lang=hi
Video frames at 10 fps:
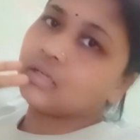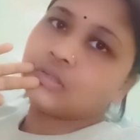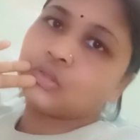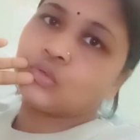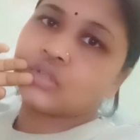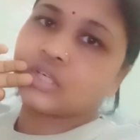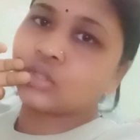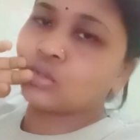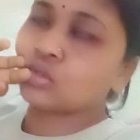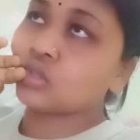तो ठीक है
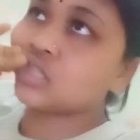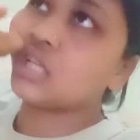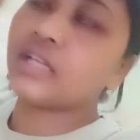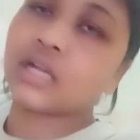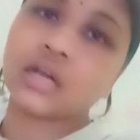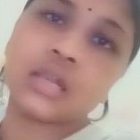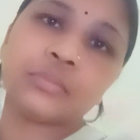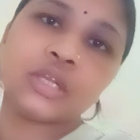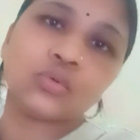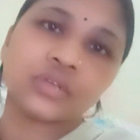दोस्तों चलिए कल
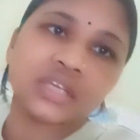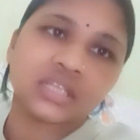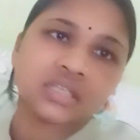मिलूँगी